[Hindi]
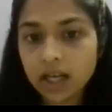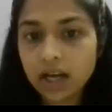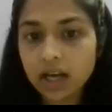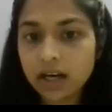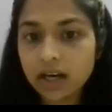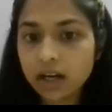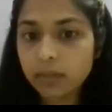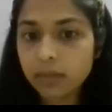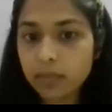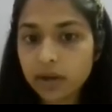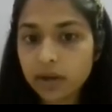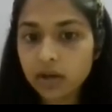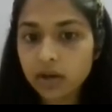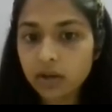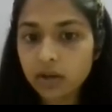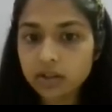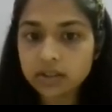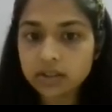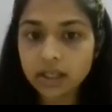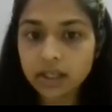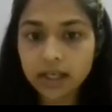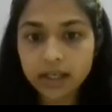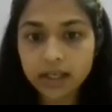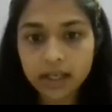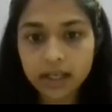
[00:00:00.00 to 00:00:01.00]
अगर
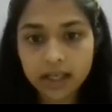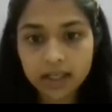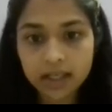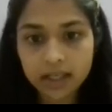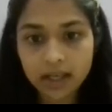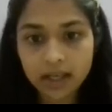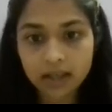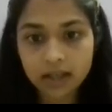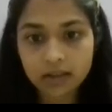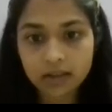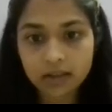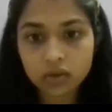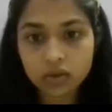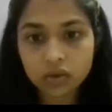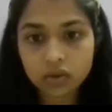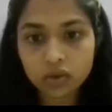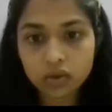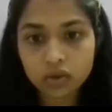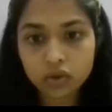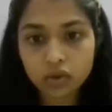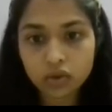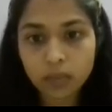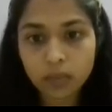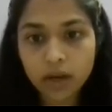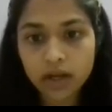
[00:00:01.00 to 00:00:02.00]
परोक्साइड नहीं है
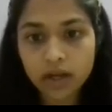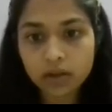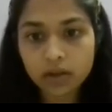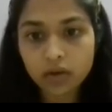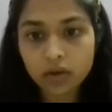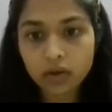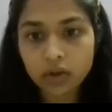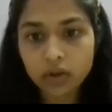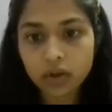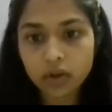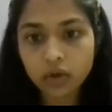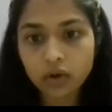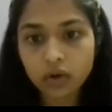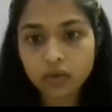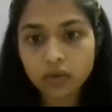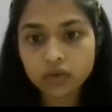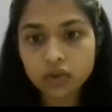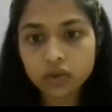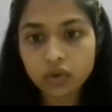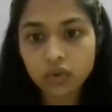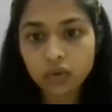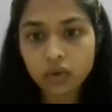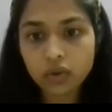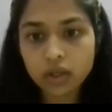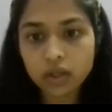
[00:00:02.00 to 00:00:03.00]
तो तो मार्कोनिकॉव
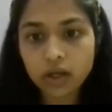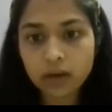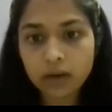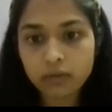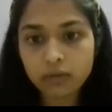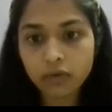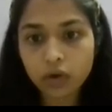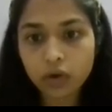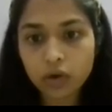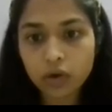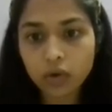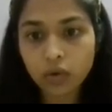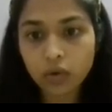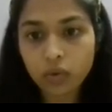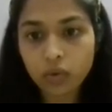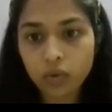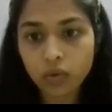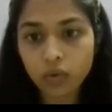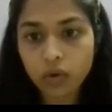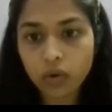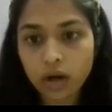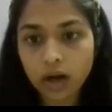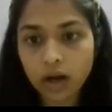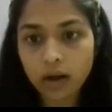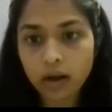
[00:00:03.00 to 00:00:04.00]
रूल का फॉलो
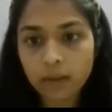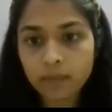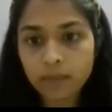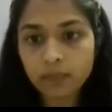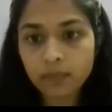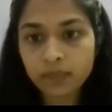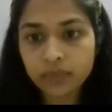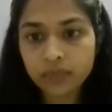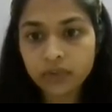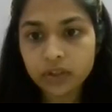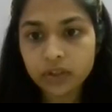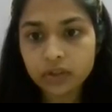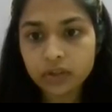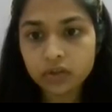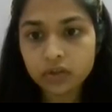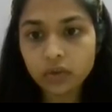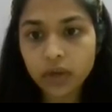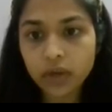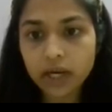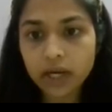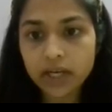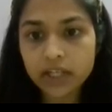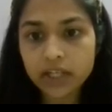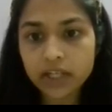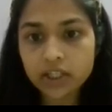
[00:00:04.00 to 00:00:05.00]
होगा
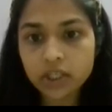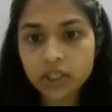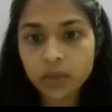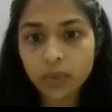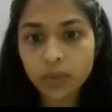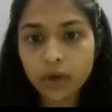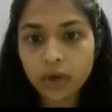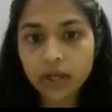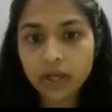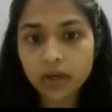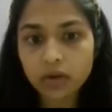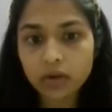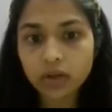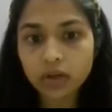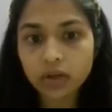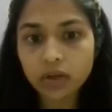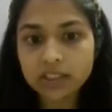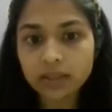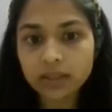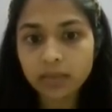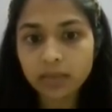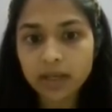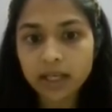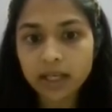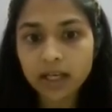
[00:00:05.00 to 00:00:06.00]
तो एडिशन प्रोडक्ट कौन
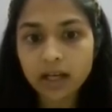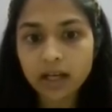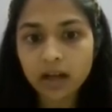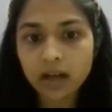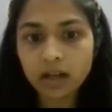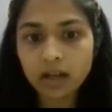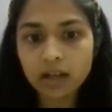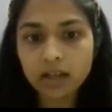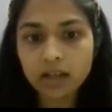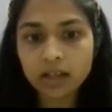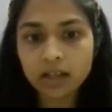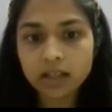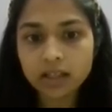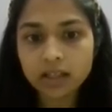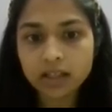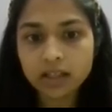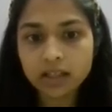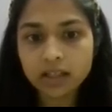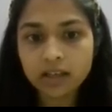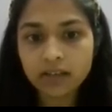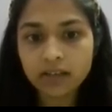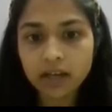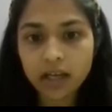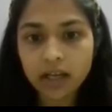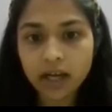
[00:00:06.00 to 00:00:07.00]
सा बनेगा
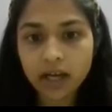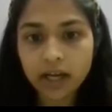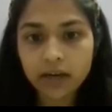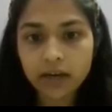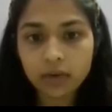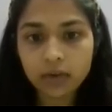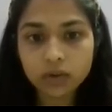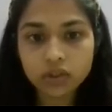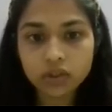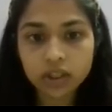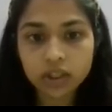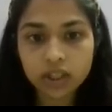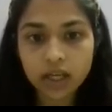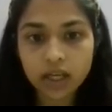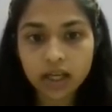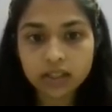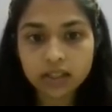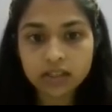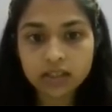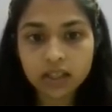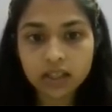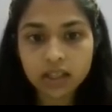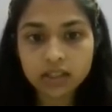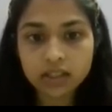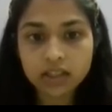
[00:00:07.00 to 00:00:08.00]
ये वाला हाइड्रोजन यहाँ
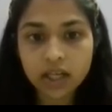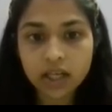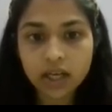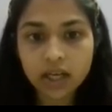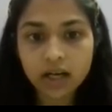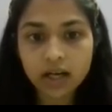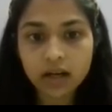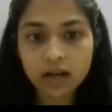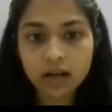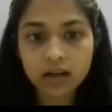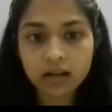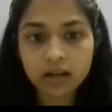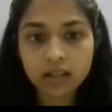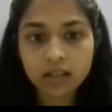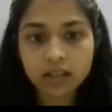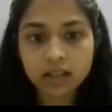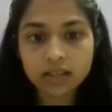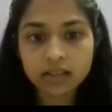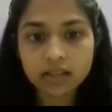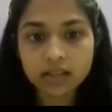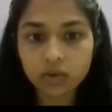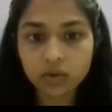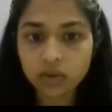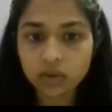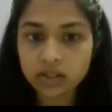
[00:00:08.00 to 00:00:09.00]
चला जाएगा
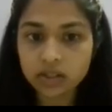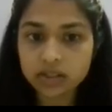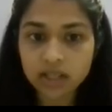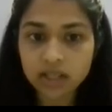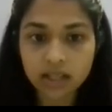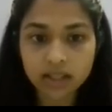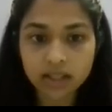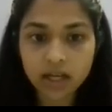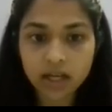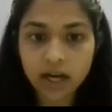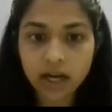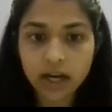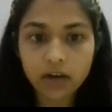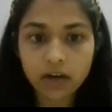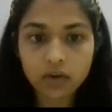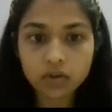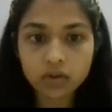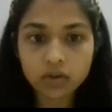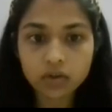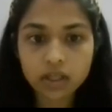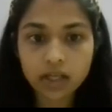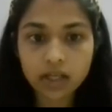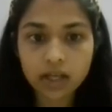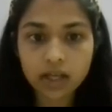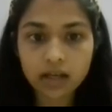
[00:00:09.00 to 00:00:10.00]
क्योंकि ज्यादा
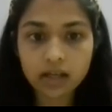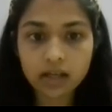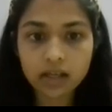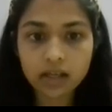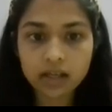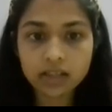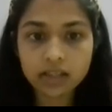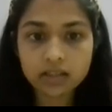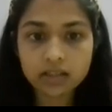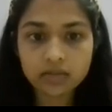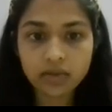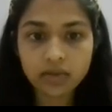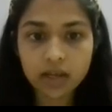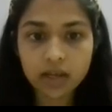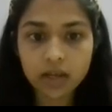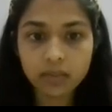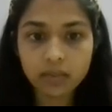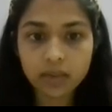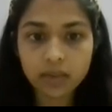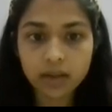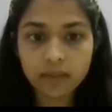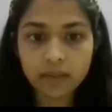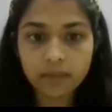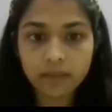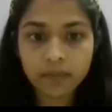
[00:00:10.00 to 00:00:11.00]
हाइड्रोजन है इस वाले
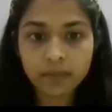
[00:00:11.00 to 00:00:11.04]
में